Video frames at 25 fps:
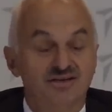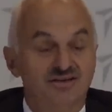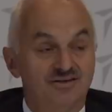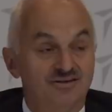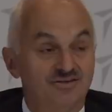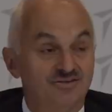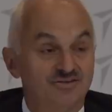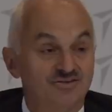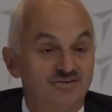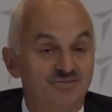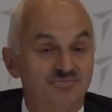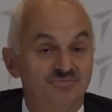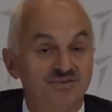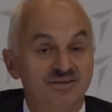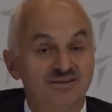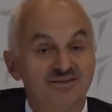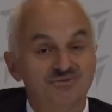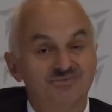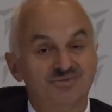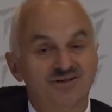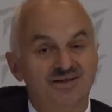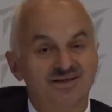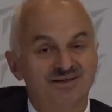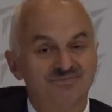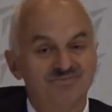Ondan sonra Milli
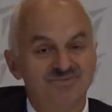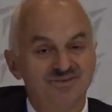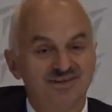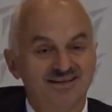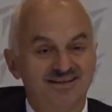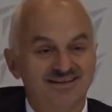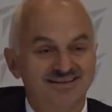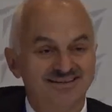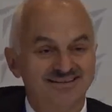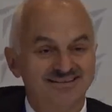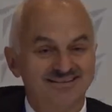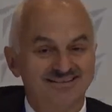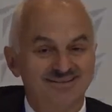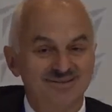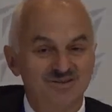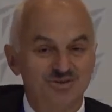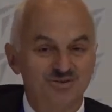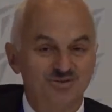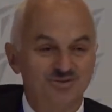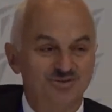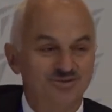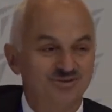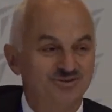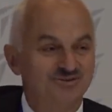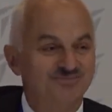Muharebe hangardan
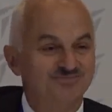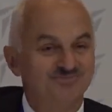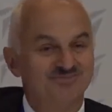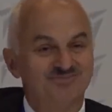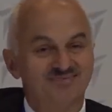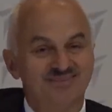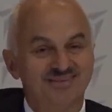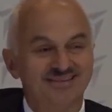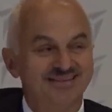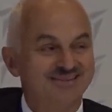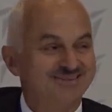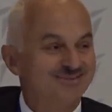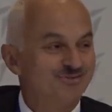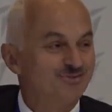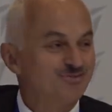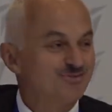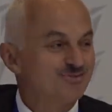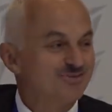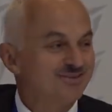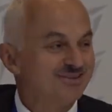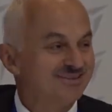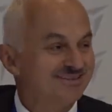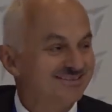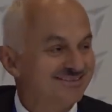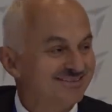çıkıyor, keşke
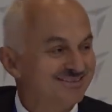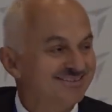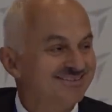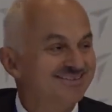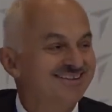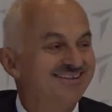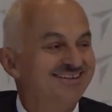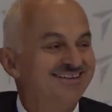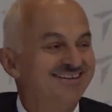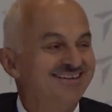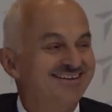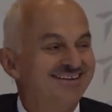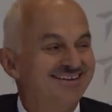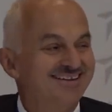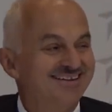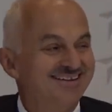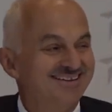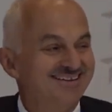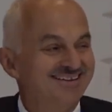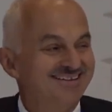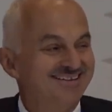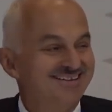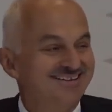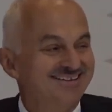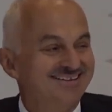uçsaydı.
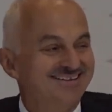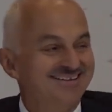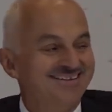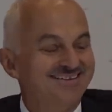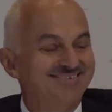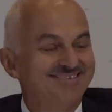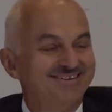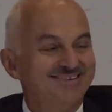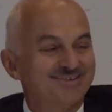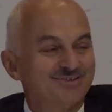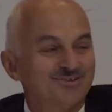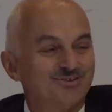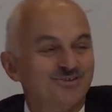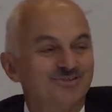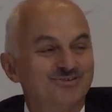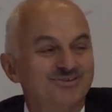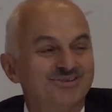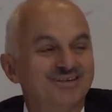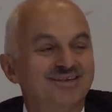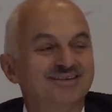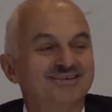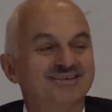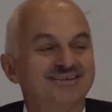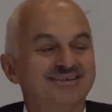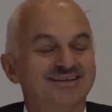E, ama
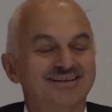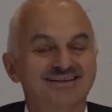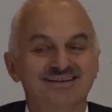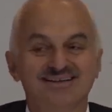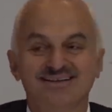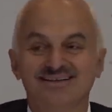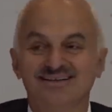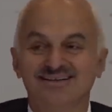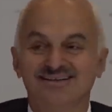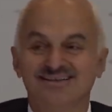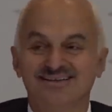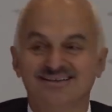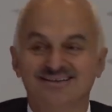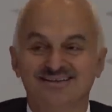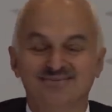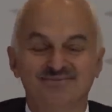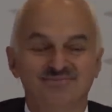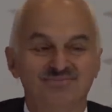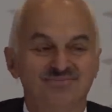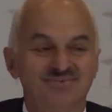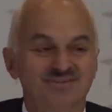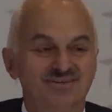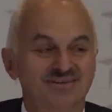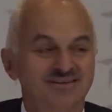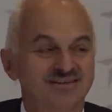çoktan da
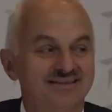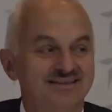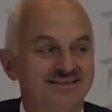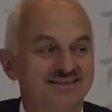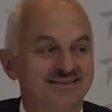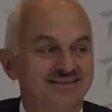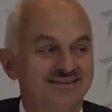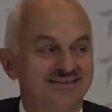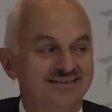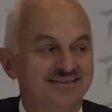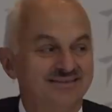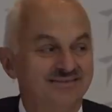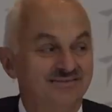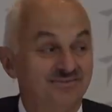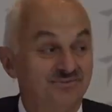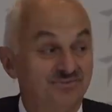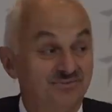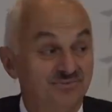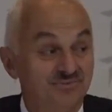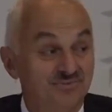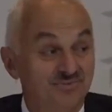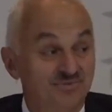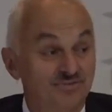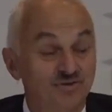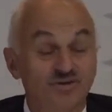e, e
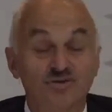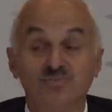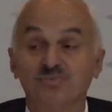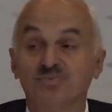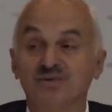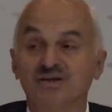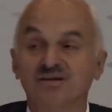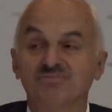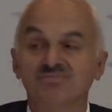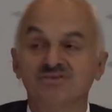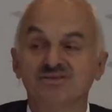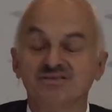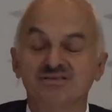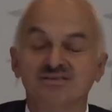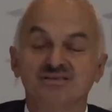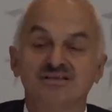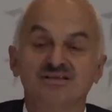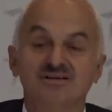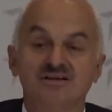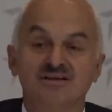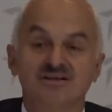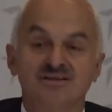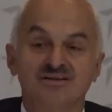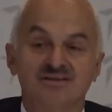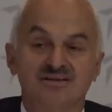Gökbey'imiz
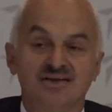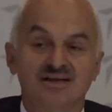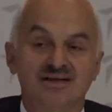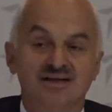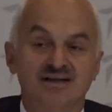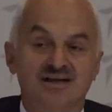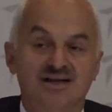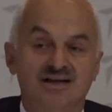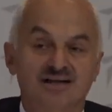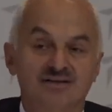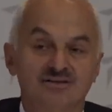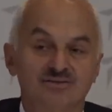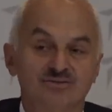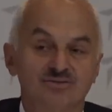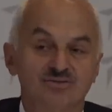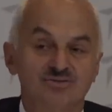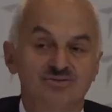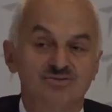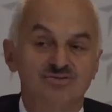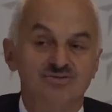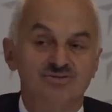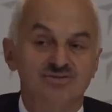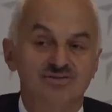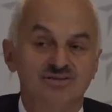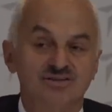
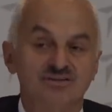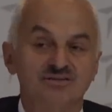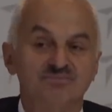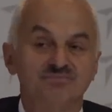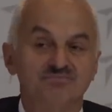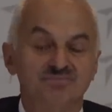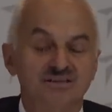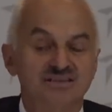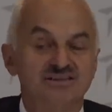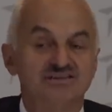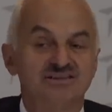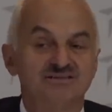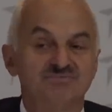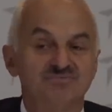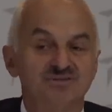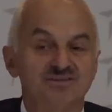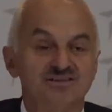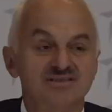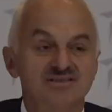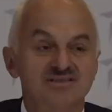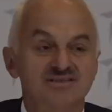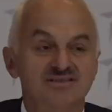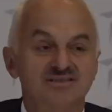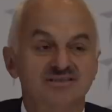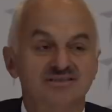
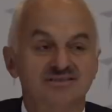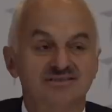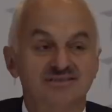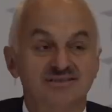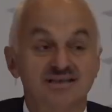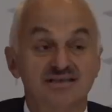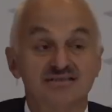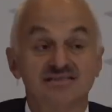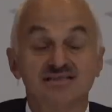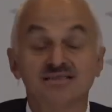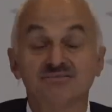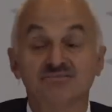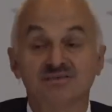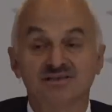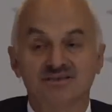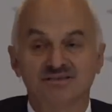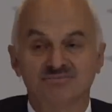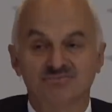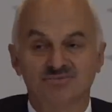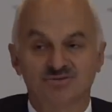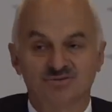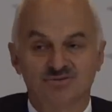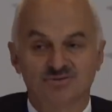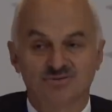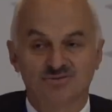T-625'imiz e, teslim
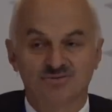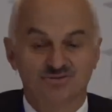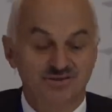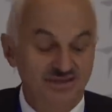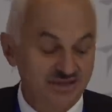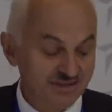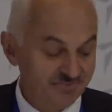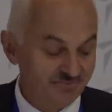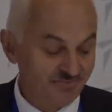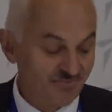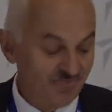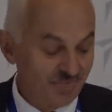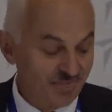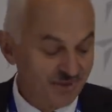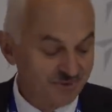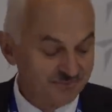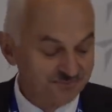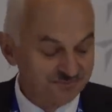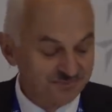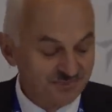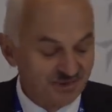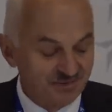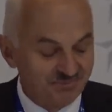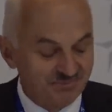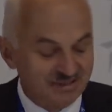edilmiş olacak.
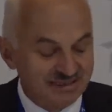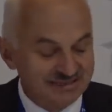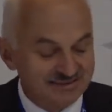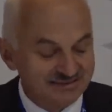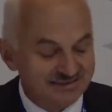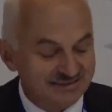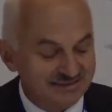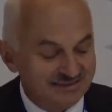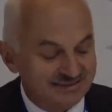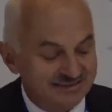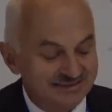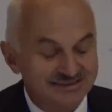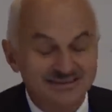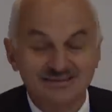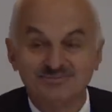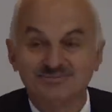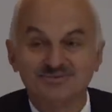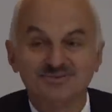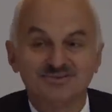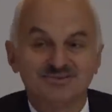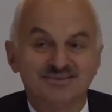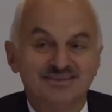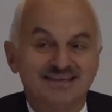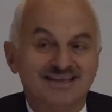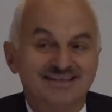Ben yine
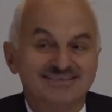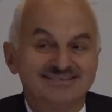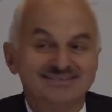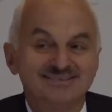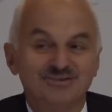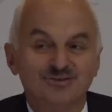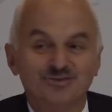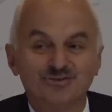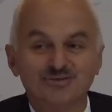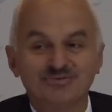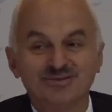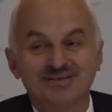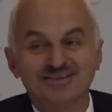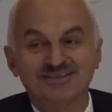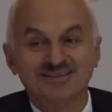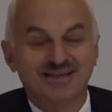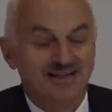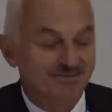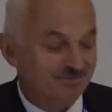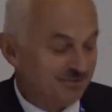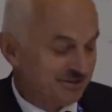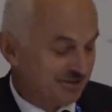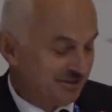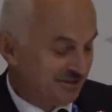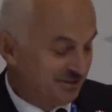kitabı tersini okumaya
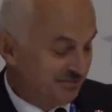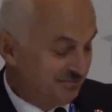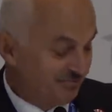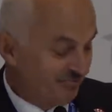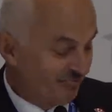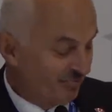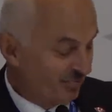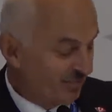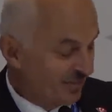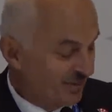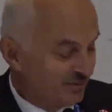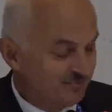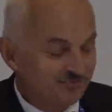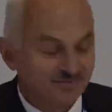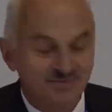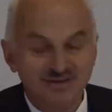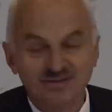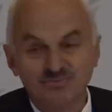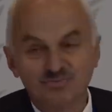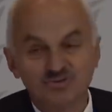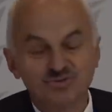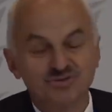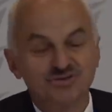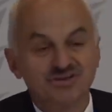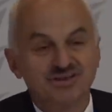devam edeyim.
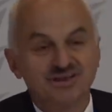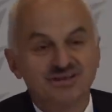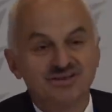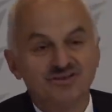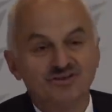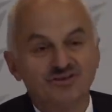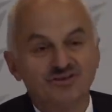Bu şirketin